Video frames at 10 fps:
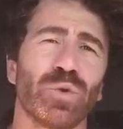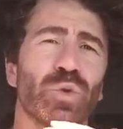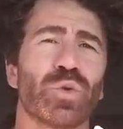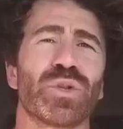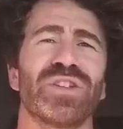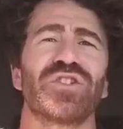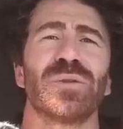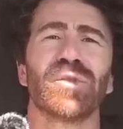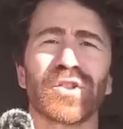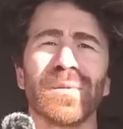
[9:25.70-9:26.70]
düşünürseniz
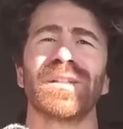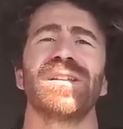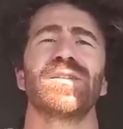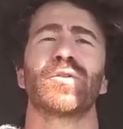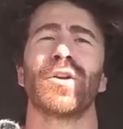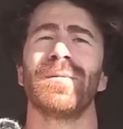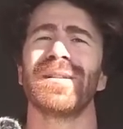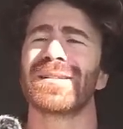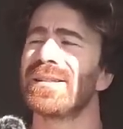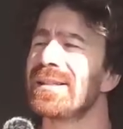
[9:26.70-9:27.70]
çamaşır makinesi
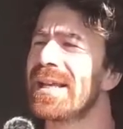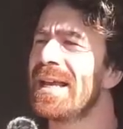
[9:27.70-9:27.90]
koyabilirsiniz